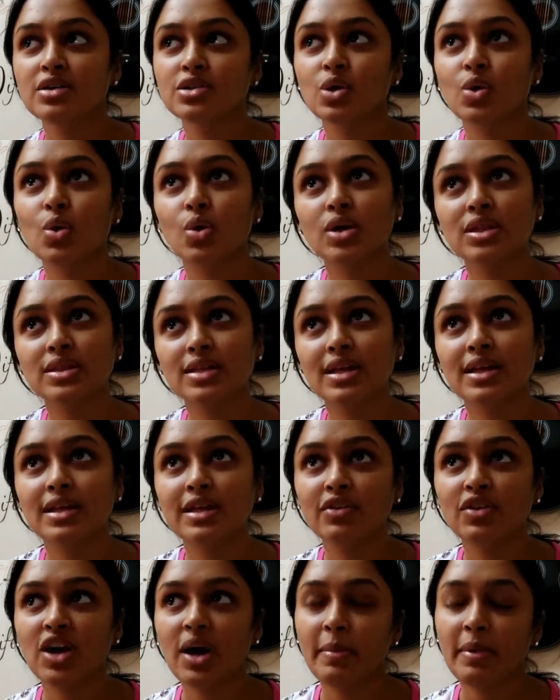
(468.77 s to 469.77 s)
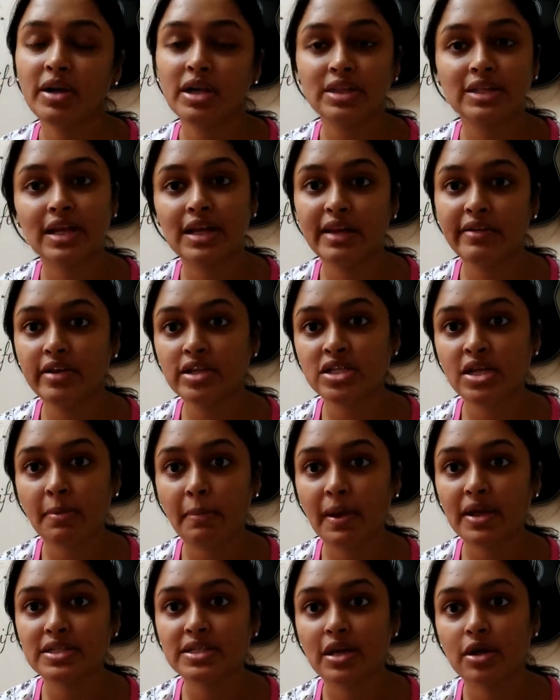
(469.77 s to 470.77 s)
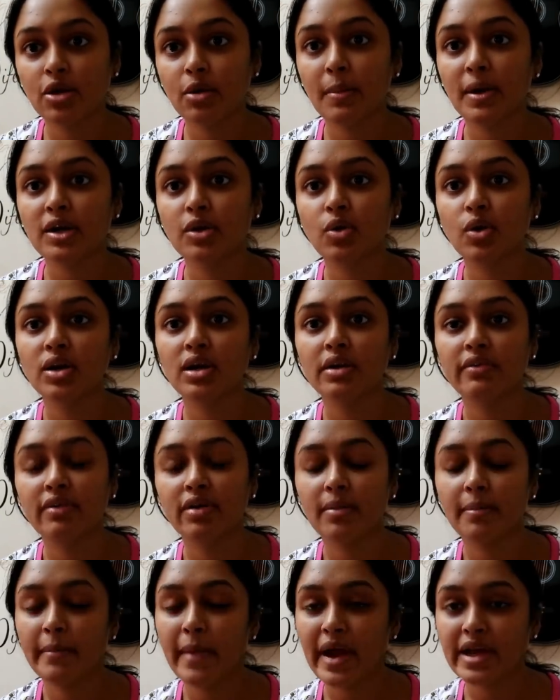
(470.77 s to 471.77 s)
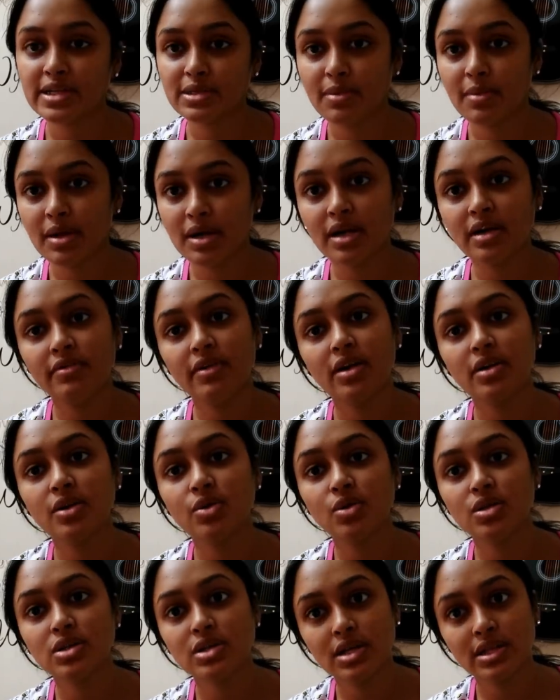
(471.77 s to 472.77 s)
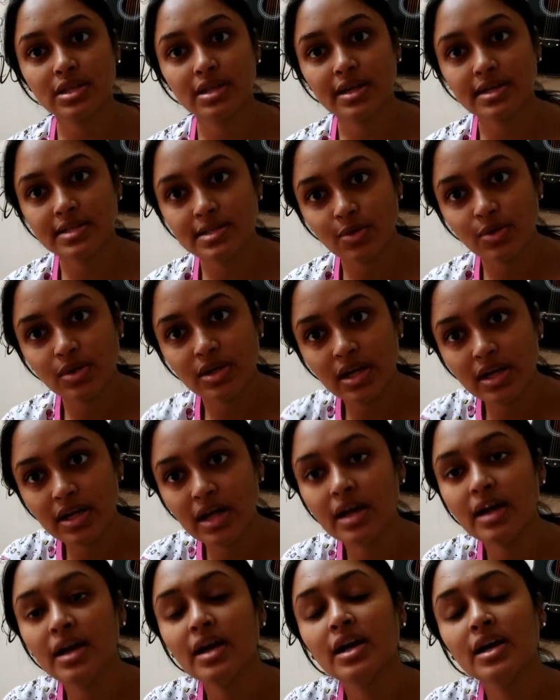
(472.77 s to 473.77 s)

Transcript: సో కొన్ని తెలియవు కాబట్టి తెలియవని చెప్పేస్తాను బట్ కొన్ని మ్యాక్సిమం అలాంటి వాటి గురించి నేను తెలుసుకుంటేనే